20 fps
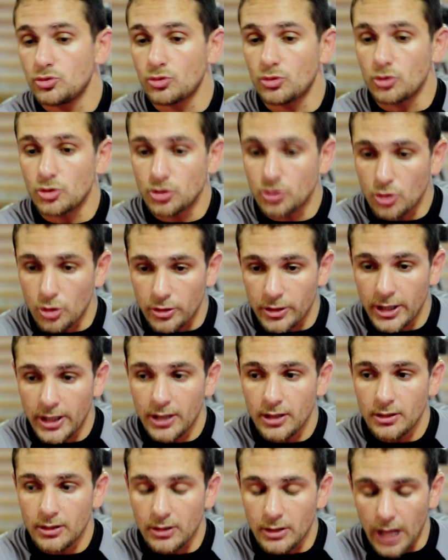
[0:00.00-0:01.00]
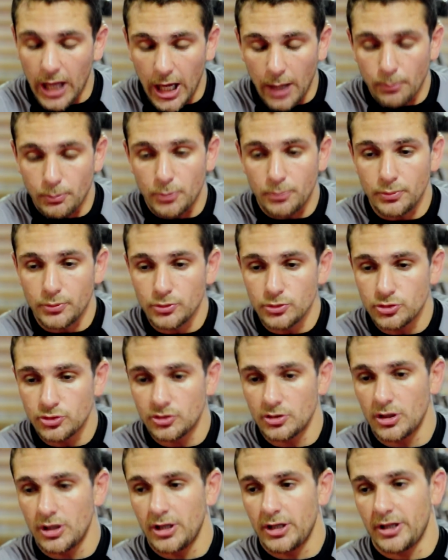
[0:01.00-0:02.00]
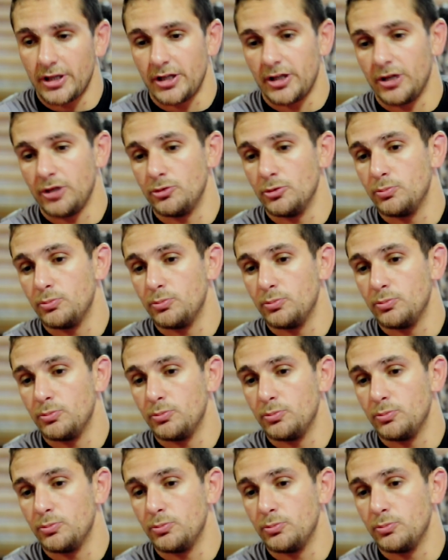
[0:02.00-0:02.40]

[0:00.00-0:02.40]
ce que je connais un peu plus et